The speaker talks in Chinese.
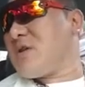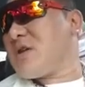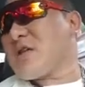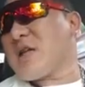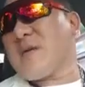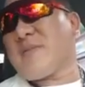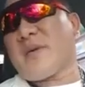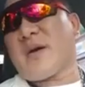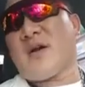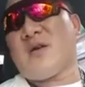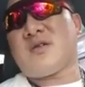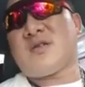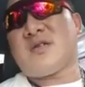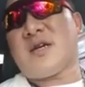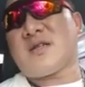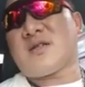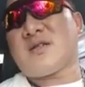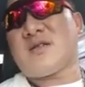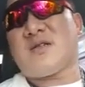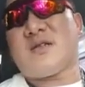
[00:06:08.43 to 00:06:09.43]
我那大包都
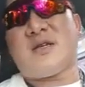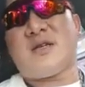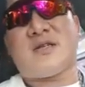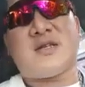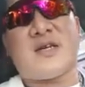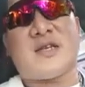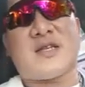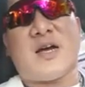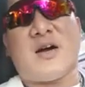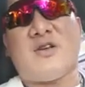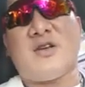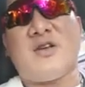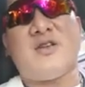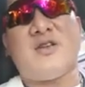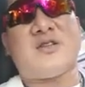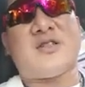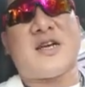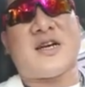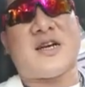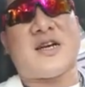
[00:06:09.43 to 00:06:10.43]
食食食豆奶，
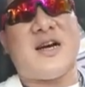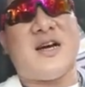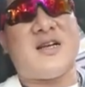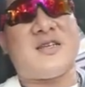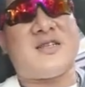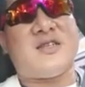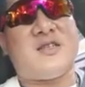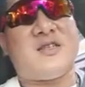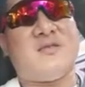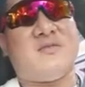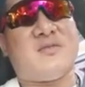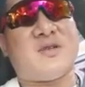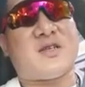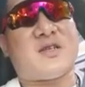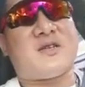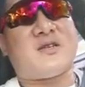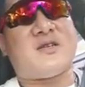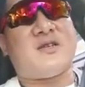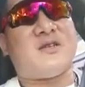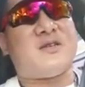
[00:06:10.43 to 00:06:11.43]
都食到怎么
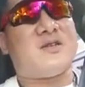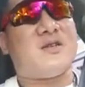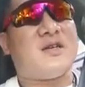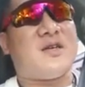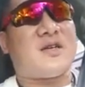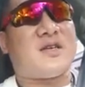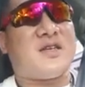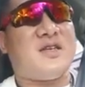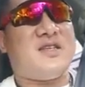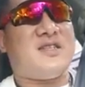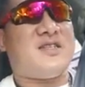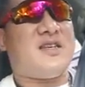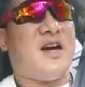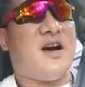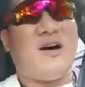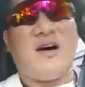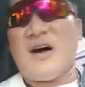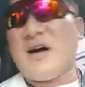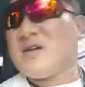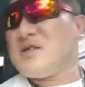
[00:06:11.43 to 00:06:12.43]
气
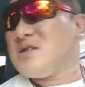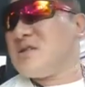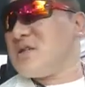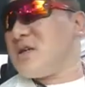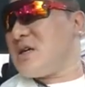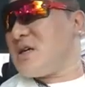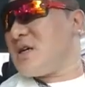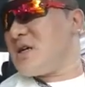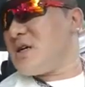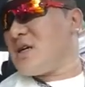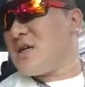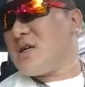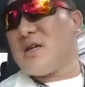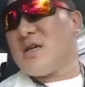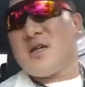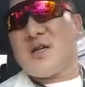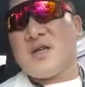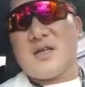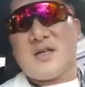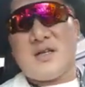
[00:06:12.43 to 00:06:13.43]
消啊？
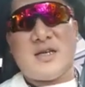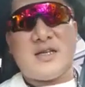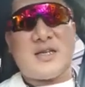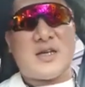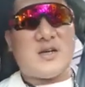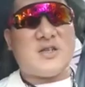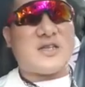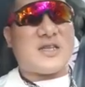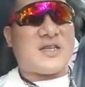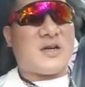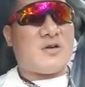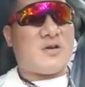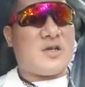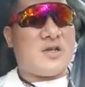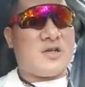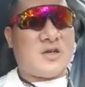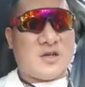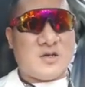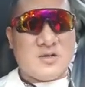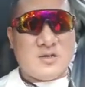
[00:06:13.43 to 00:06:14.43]
那才搁食豆
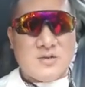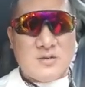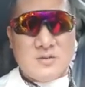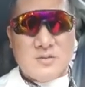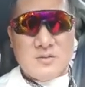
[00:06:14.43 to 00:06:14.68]
奶咯。